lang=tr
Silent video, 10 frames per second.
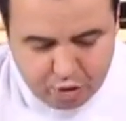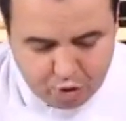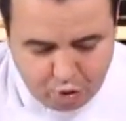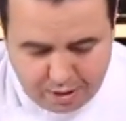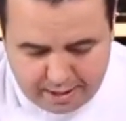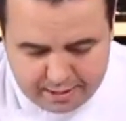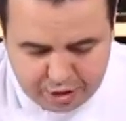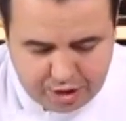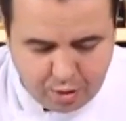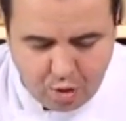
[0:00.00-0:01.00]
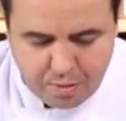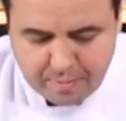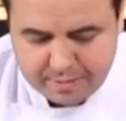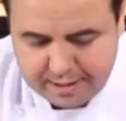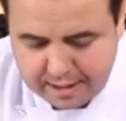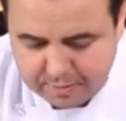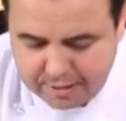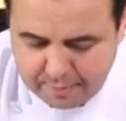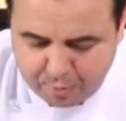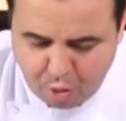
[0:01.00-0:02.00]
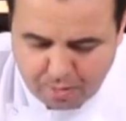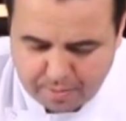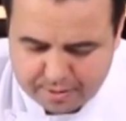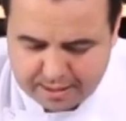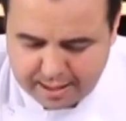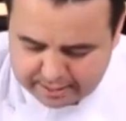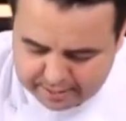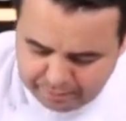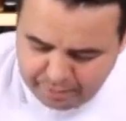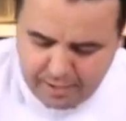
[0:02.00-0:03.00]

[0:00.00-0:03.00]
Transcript: şöyle şey koymamız lazım. Kap koymamız lazım.